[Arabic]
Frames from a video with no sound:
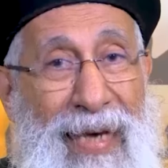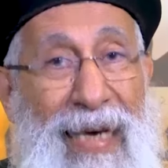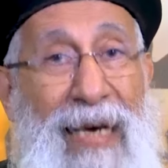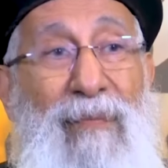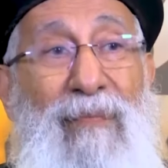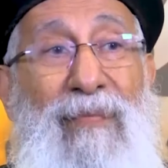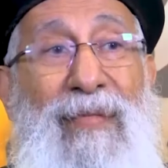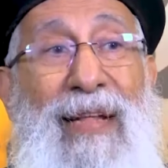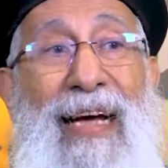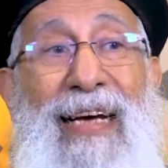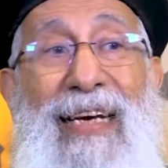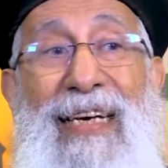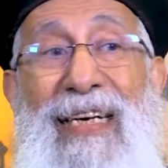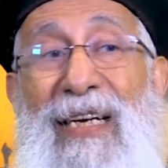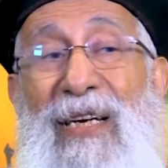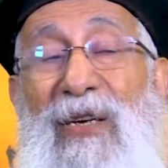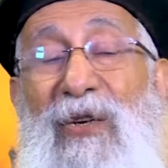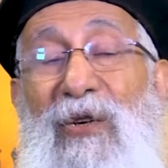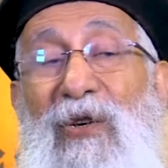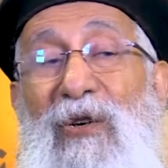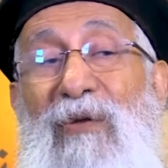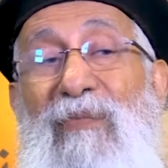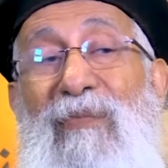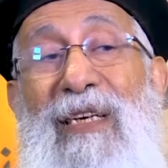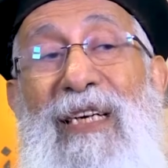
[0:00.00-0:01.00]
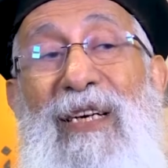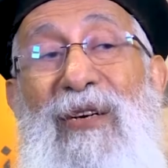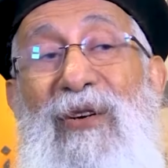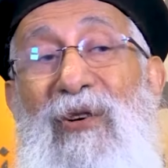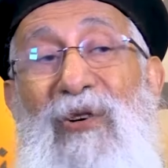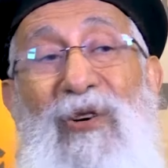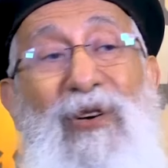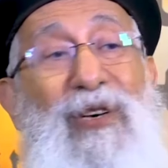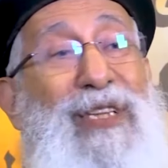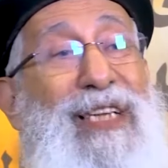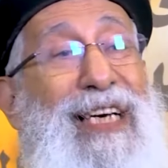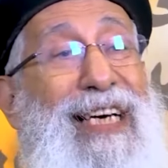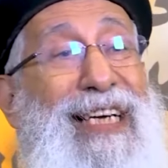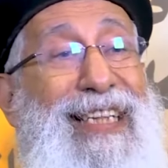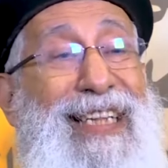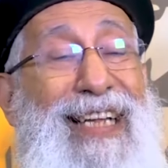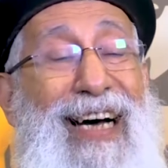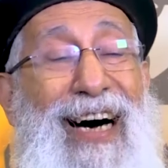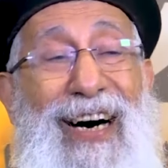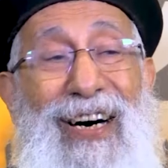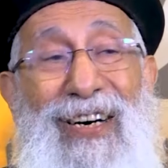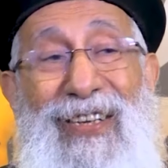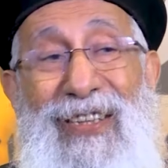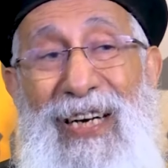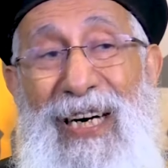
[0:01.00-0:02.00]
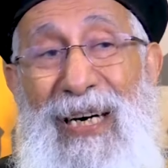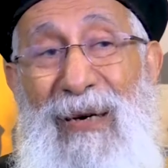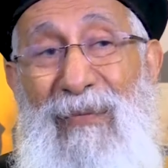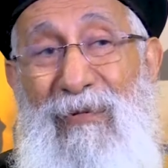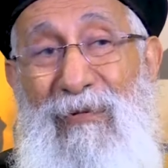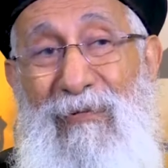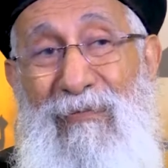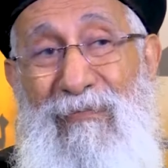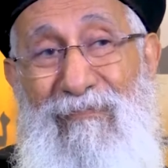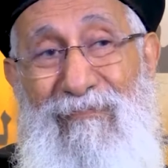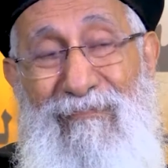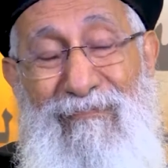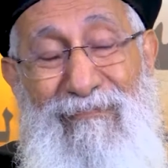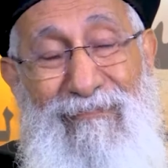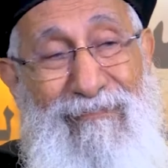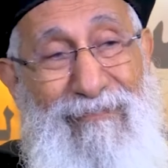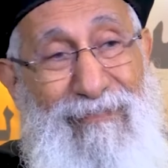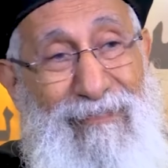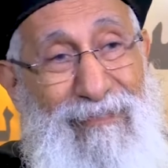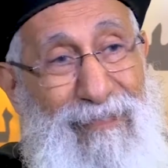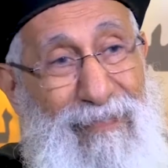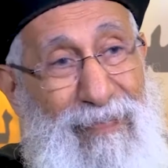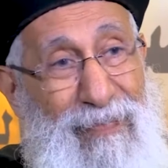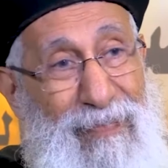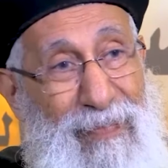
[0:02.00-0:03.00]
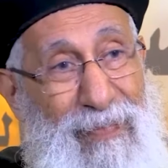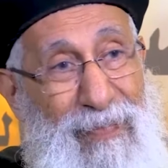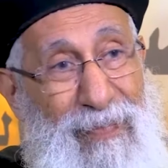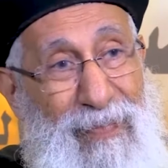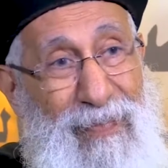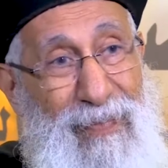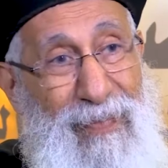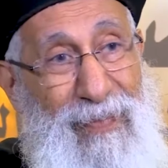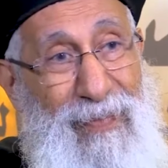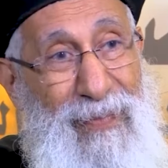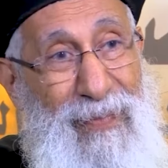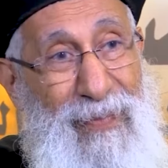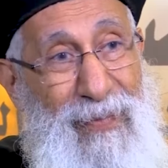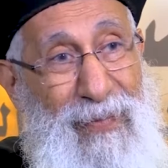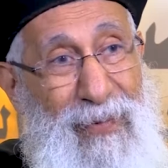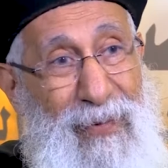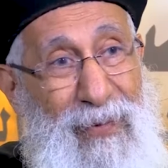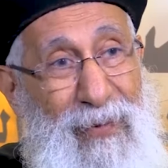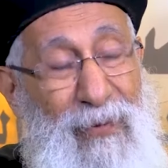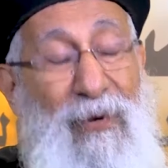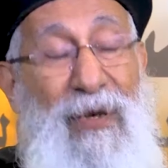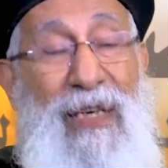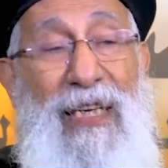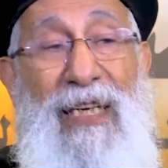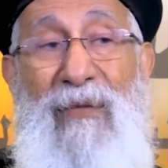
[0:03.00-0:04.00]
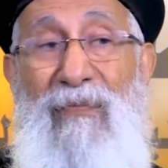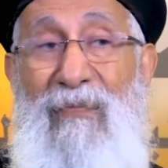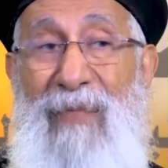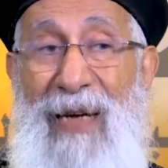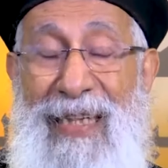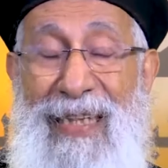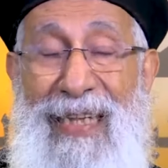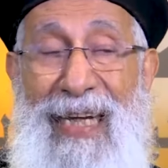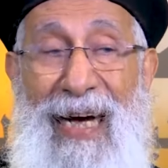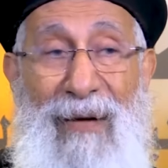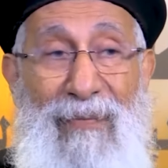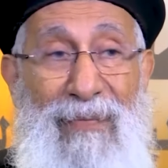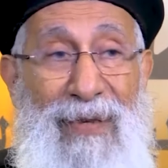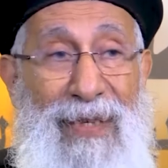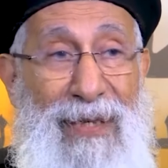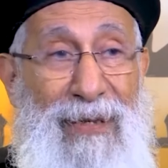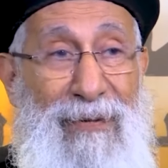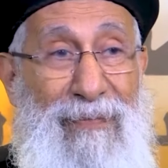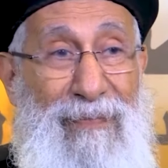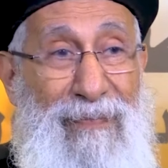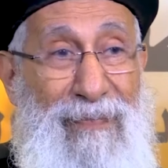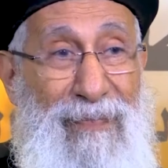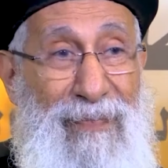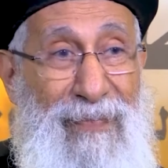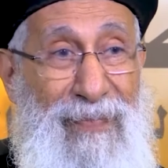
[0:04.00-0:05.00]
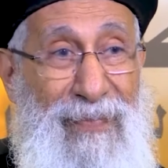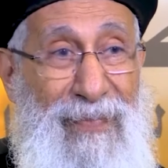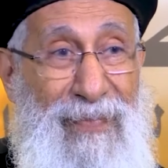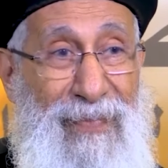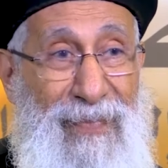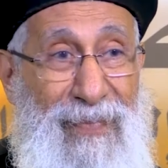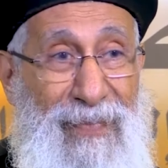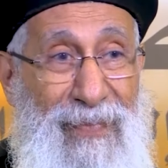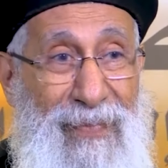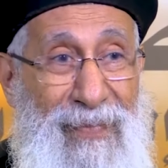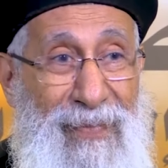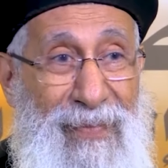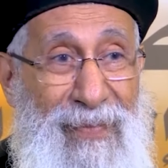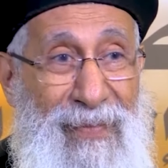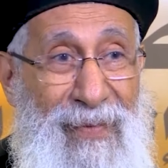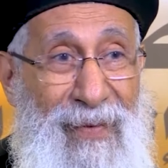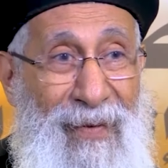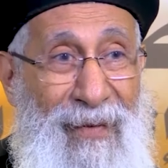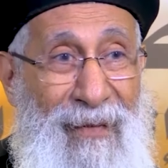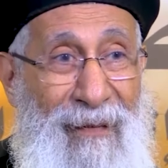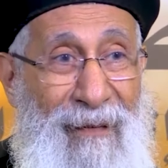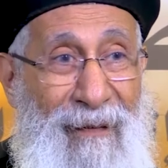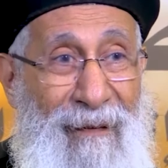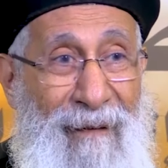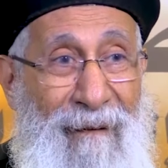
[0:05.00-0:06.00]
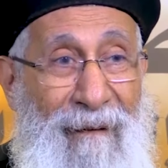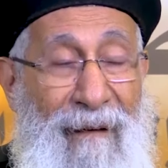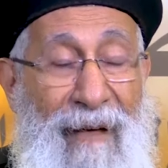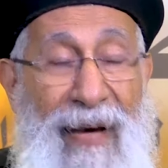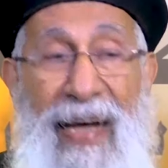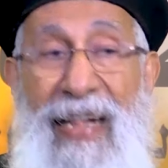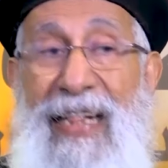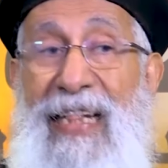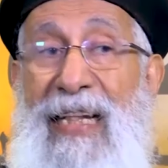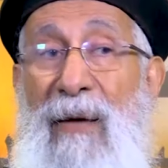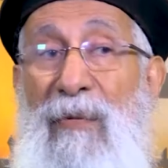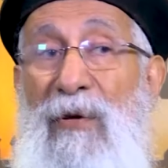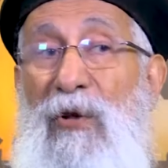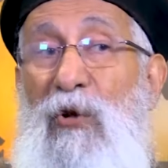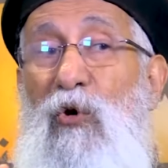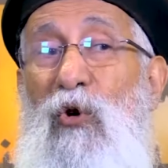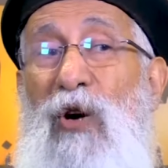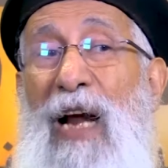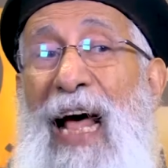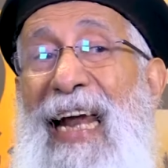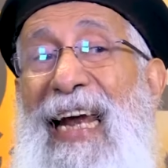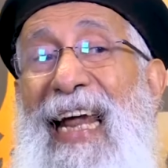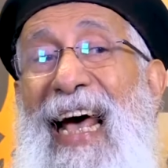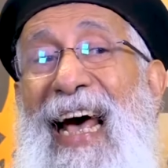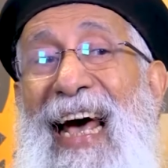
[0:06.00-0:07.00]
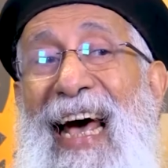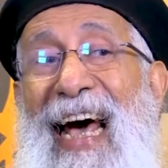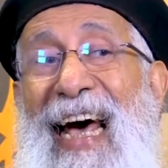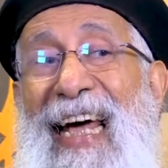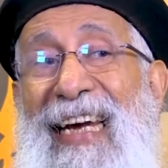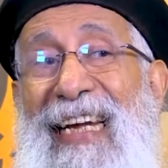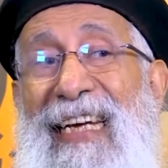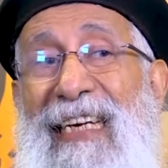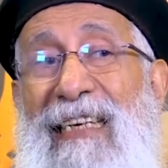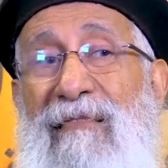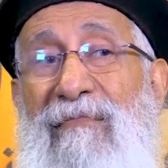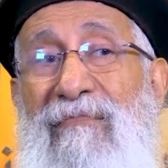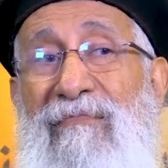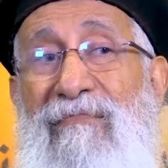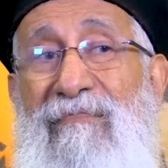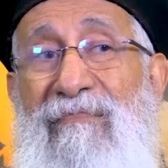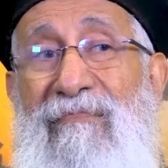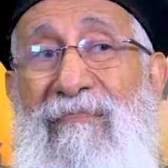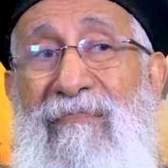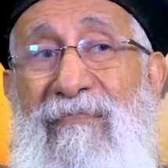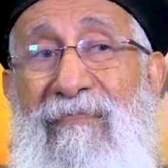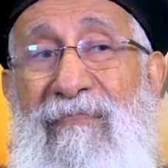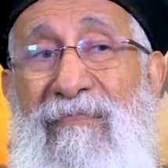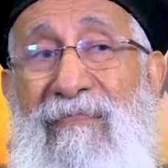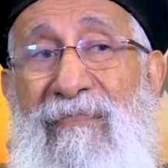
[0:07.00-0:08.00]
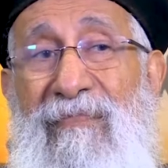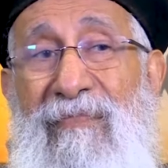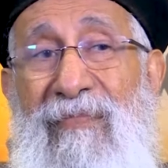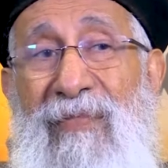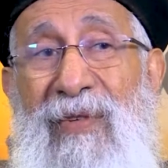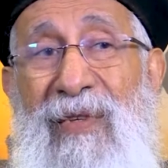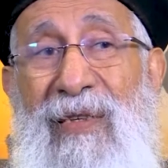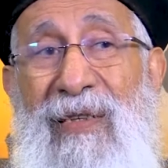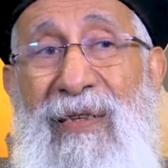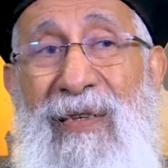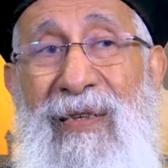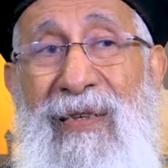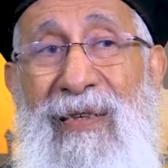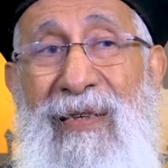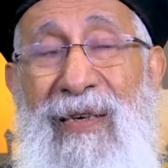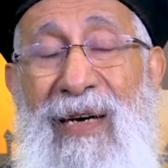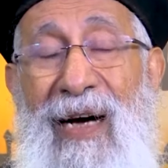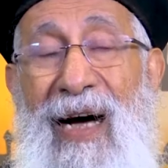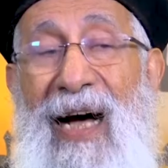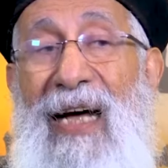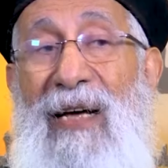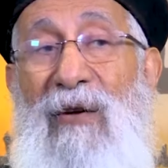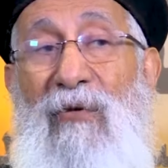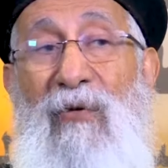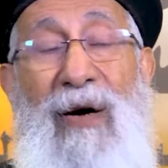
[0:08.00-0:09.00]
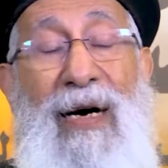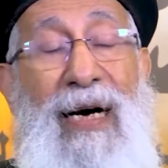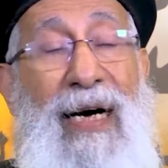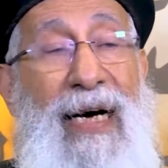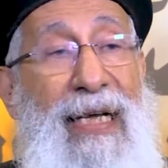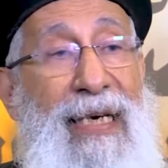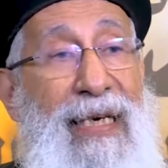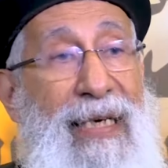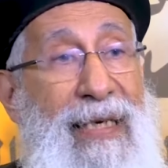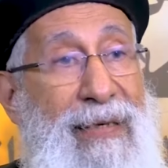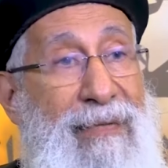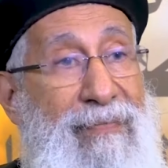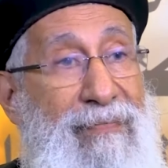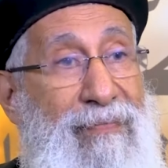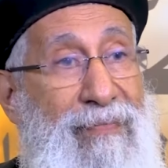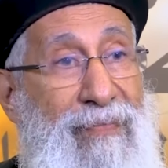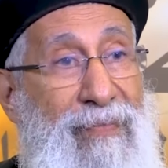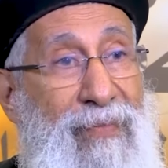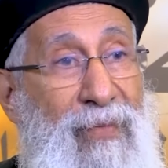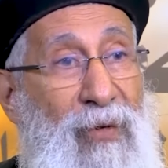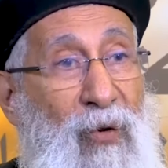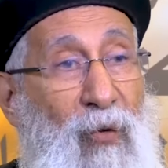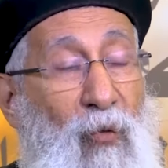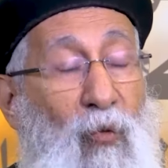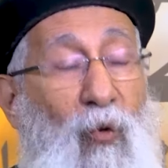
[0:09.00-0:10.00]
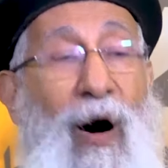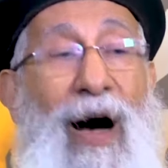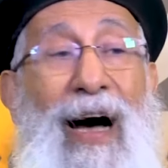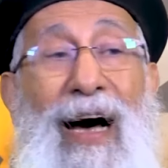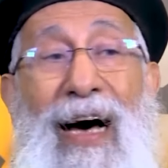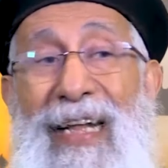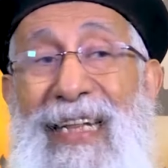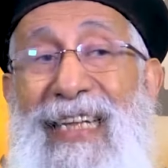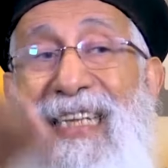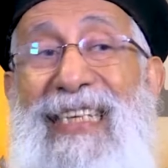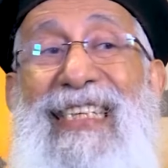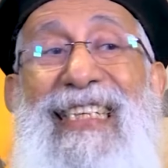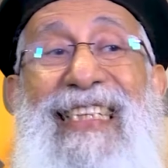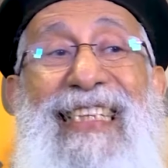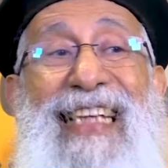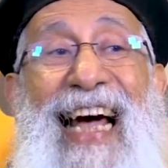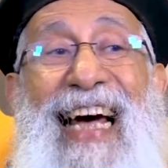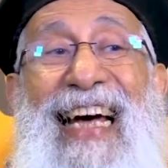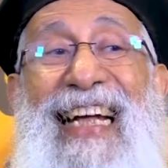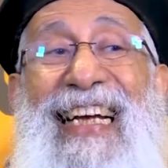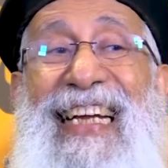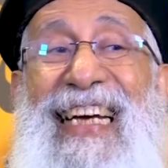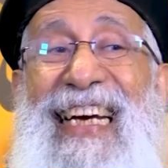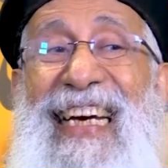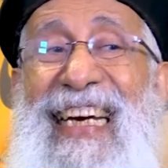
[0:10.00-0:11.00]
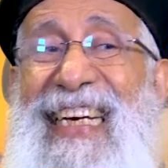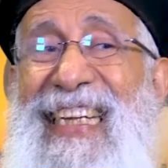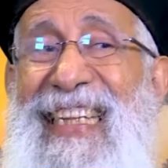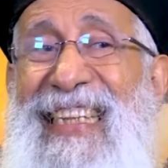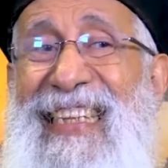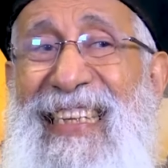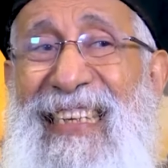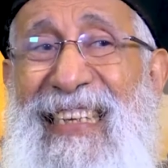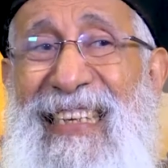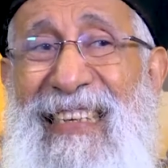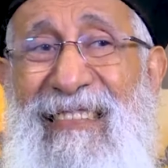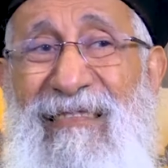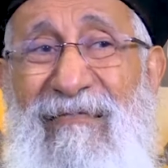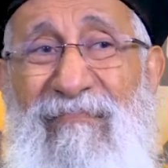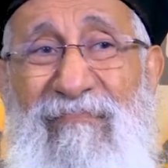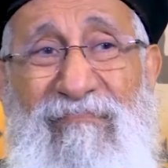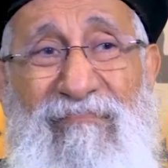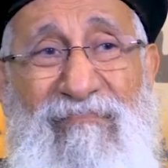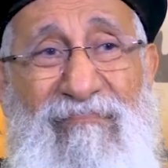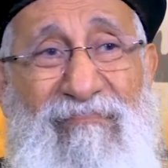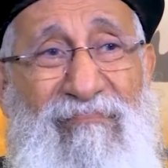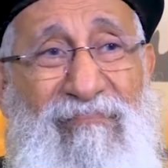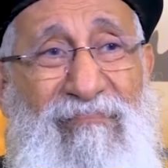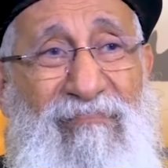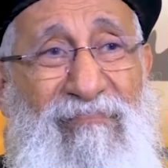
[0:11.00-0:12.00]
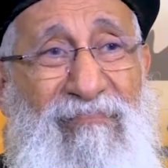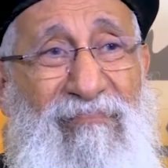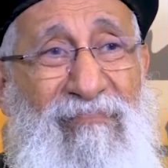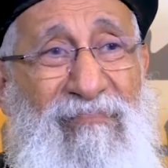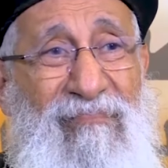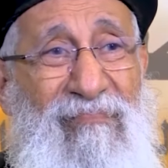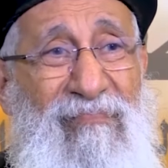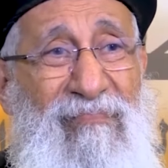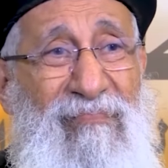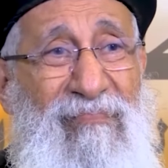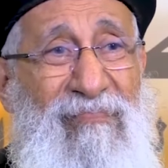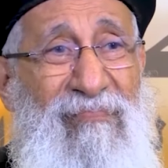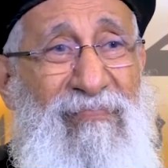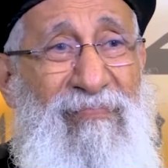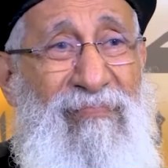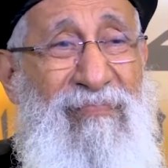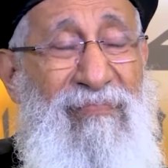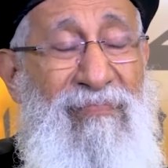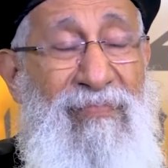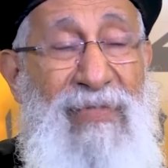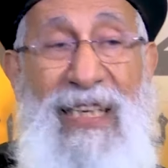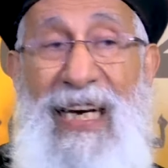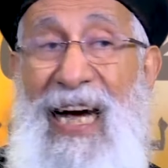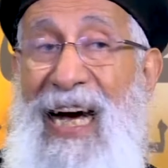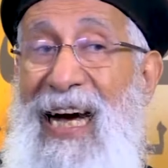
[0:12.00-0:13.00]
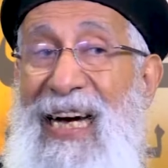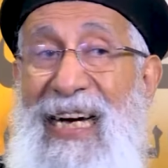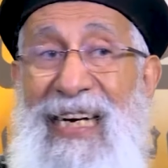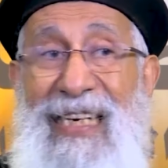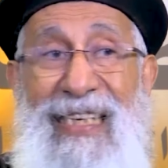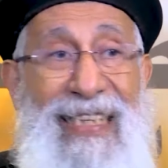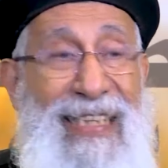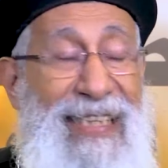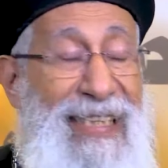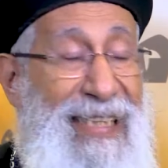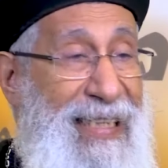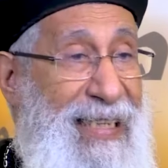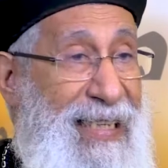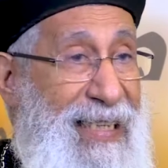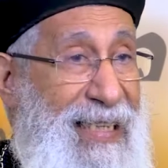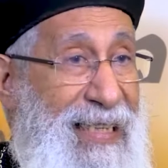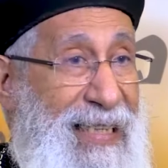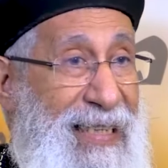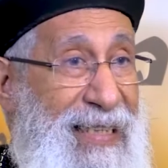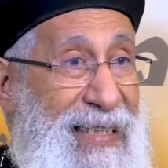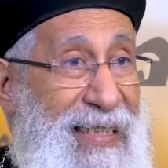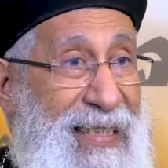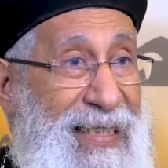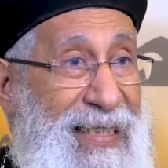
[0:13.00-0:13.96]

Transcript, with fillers: امتى يجي اليوم اللي نقعد عند أقدامه ونتمتع بيه انت بتقول انا غني ايوه غني وقد استغنيت مش عايز